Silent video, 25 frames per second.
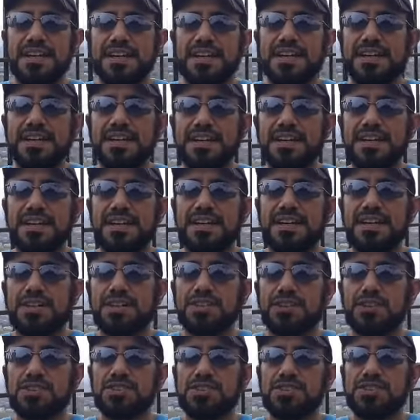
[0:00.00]

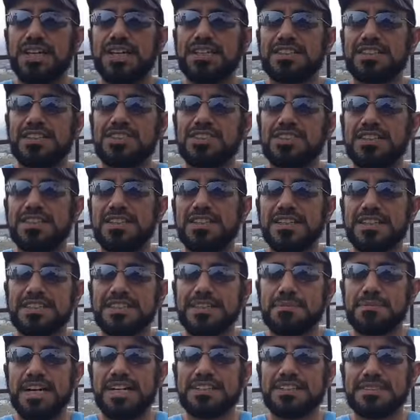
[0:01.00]
آه، الرز خطير جدا
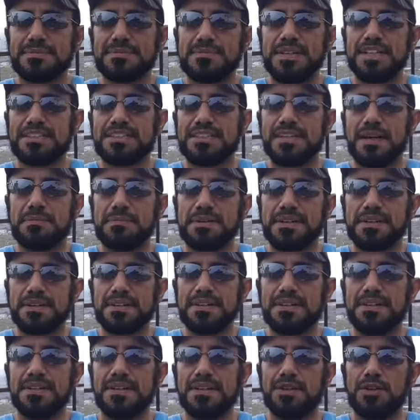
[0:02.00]
الطماطم التمر
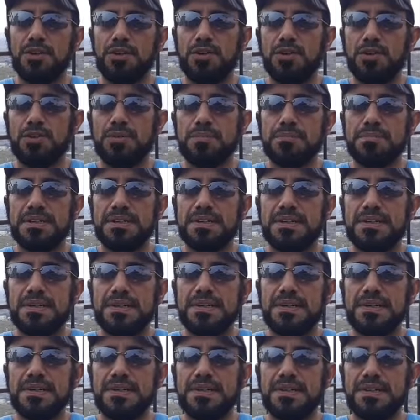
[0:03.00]
اللحوم
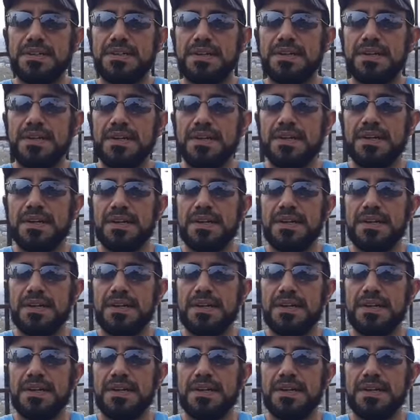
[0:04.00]
آه،